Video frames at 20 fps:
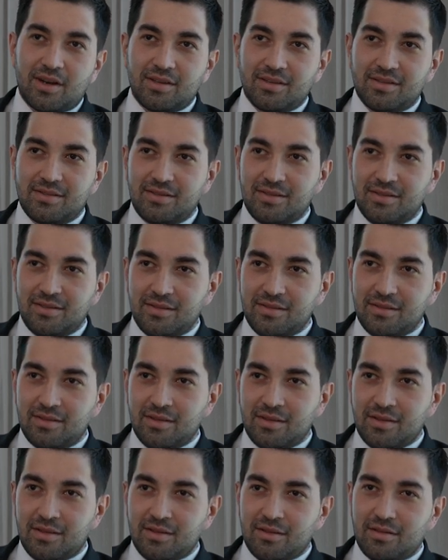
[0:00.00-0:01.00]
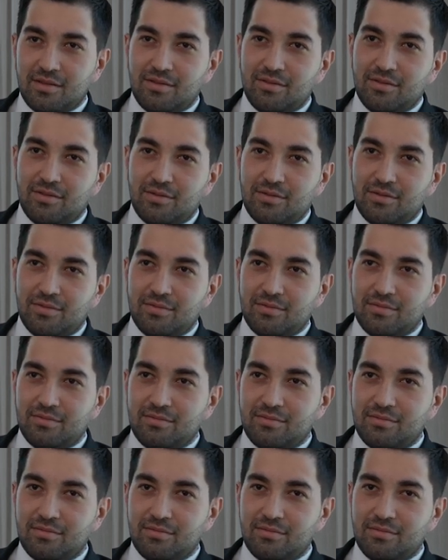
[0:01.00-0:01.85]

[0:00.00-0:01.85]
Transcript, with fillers: расти, но э,